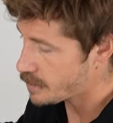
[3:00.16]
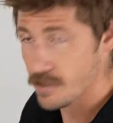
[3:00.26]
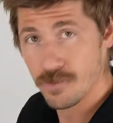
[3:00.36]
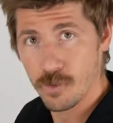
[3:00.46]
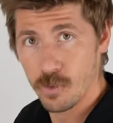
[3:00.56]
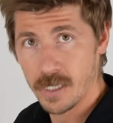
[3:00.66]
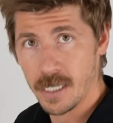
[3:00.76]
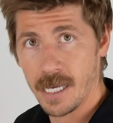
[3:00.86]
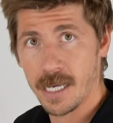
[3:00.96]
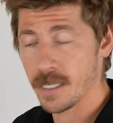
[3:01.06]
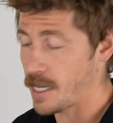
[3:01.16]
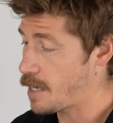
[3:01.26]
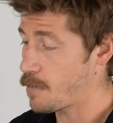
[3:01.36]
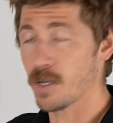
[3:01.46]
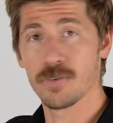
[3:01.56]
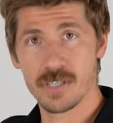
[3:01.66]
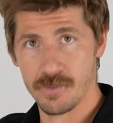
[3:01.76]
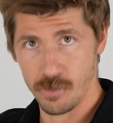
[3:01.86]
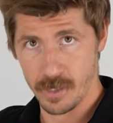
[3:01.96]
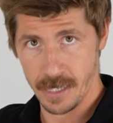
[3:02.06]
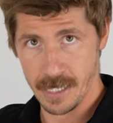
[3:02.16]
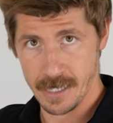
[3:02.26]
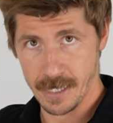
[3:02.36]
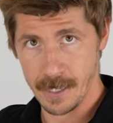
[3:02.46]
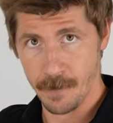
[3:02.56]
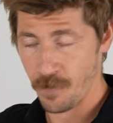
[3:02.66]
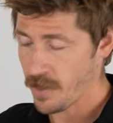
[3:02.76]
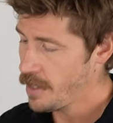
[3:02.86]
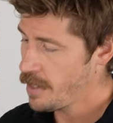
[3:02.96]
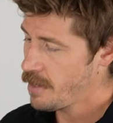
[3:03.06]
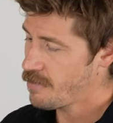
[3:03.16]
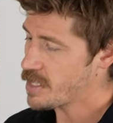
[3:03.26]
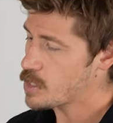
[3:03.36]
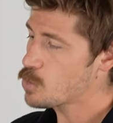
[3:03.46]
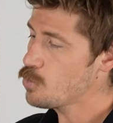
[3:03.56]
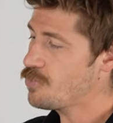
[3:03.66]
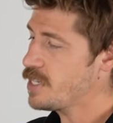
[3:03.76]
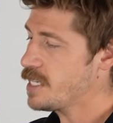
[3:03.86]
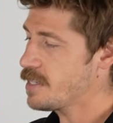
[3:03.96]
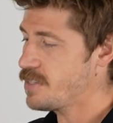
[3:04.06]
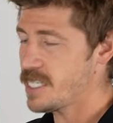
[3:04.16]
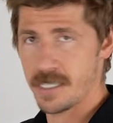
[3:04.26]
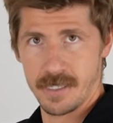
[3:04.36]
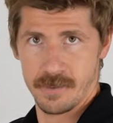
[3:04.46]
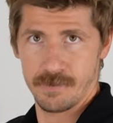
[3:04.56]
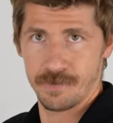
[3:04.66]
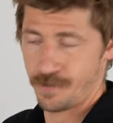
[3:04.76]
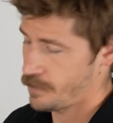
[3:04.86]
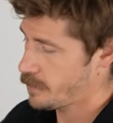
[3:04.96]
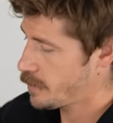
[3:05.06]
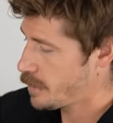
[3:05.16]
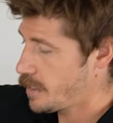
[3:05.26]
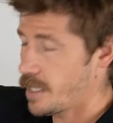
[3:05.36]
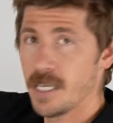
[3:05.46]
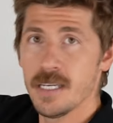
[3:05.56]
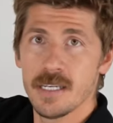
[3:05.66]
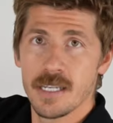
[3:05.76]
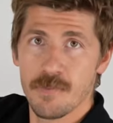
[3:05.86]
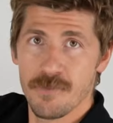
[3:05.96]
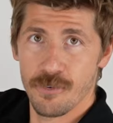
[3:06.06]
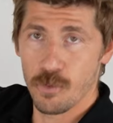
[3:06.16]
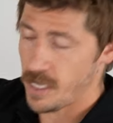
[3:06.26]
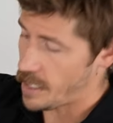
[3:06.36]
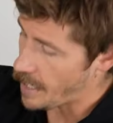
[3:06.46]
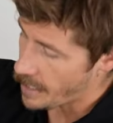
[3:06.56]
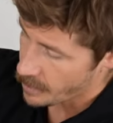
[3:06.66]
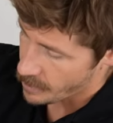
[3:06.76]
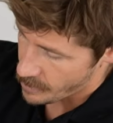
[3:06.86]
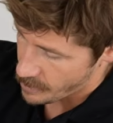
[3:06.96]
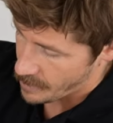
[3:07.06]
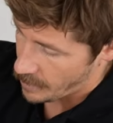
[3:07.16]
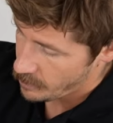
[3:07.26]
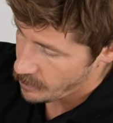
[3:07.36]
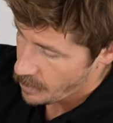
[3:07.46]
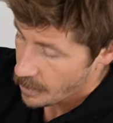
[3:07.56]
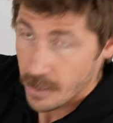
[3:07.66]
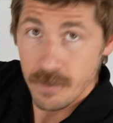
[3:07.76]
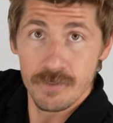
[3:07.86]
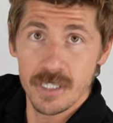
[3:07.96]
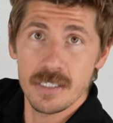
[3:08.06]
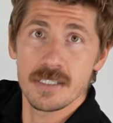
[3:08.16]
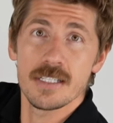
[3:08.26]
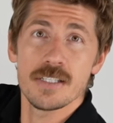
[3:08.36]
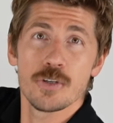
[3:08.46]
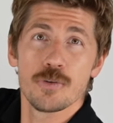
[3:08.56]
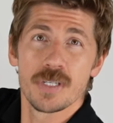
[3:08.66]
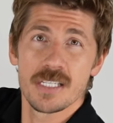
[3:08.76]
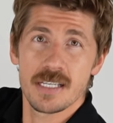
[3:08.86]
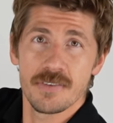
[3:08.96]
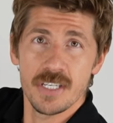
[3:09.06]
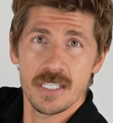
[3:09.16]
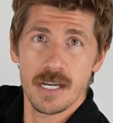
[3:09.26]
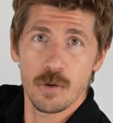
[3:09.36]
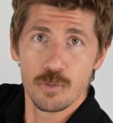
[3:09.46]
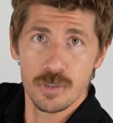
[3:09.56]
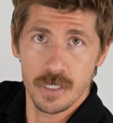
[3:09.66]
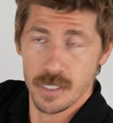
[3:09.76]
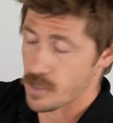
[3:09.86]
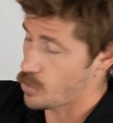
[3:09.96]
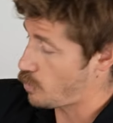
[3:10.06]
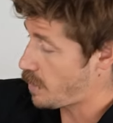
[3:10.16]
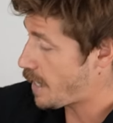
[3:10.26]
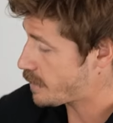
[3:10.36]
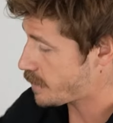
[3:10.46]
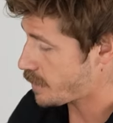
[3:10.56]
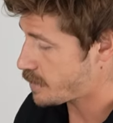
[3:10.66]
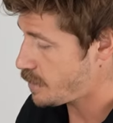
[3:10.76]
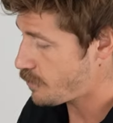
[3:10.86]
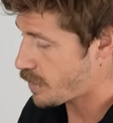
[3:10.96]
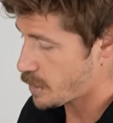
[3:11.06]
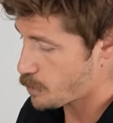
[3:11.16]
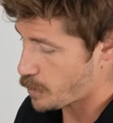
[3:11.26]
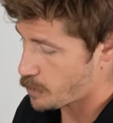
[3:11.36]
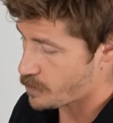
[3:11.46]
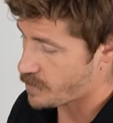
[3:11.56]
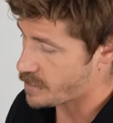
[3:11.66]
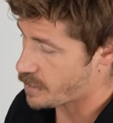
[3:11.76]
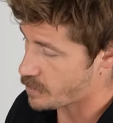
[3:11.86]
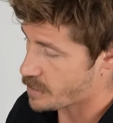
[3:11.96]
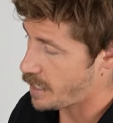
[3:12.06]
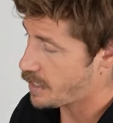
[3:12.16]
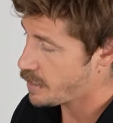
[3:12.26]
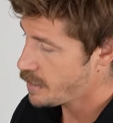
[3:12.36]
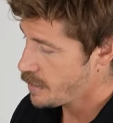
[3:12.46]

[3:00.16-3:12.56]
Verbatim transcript: diesen Folienliner einmal auf der Folienkassette. Wenn zu viel Gewicht in dem Folienliner ist, dann wird dieser über das Gewicht nach unten gezogen. Alternativ kann es beispielsweise auch sein,